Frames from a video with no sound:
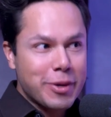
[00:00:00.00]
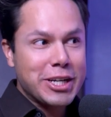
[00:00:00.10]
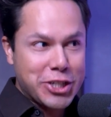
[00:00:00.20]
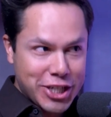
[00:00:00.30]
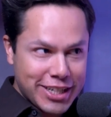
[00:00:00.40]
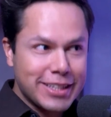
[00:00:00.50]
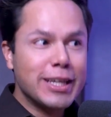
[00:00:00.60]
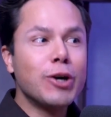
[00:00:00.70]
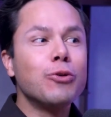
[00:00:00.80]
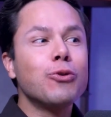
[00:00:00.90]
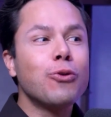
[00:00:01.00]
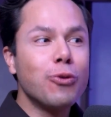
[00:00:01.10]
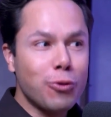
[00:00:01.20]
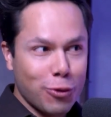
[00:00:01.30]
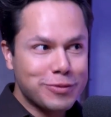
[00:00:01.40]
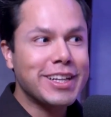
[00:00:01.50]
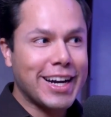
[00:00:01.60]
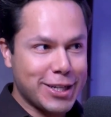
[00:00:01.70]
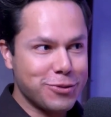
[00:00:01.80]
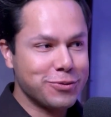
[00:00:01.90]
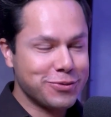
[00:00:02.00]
para ti, não Ex o contrário.